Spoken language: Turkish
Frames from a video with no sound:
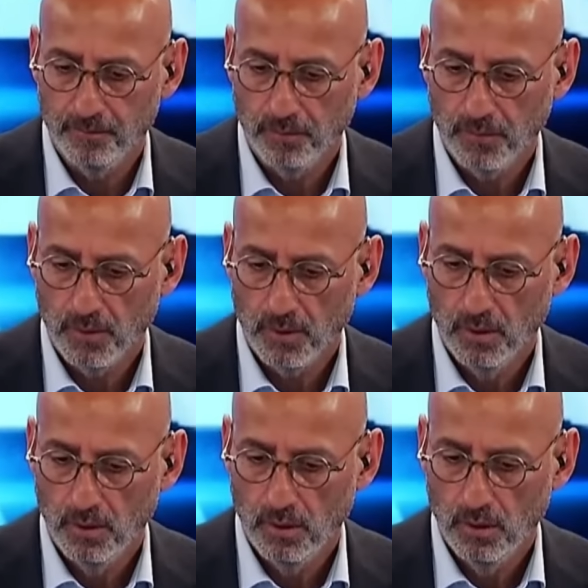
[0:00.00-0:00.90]

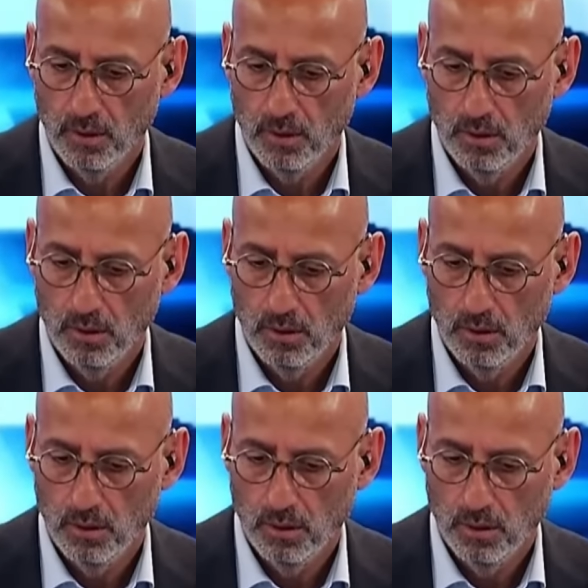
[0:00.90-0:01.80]
98,
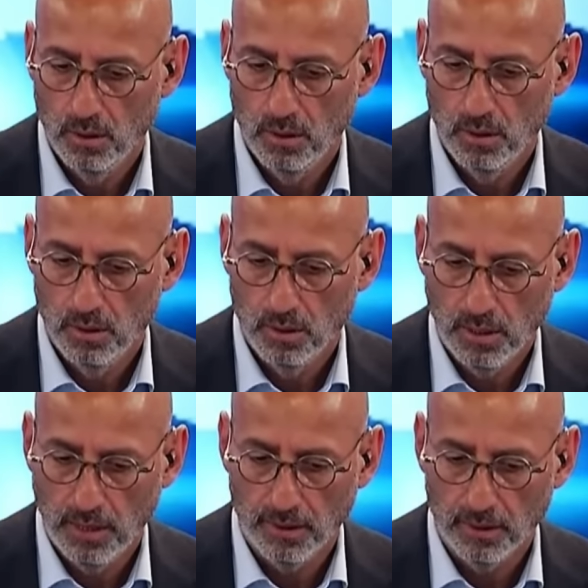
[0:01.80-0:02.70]
1998'de göreve geldi.
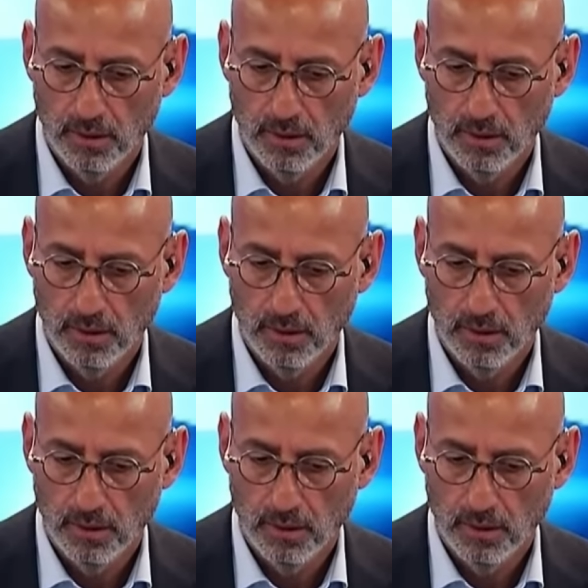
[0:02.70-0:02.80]
Sonra Evet.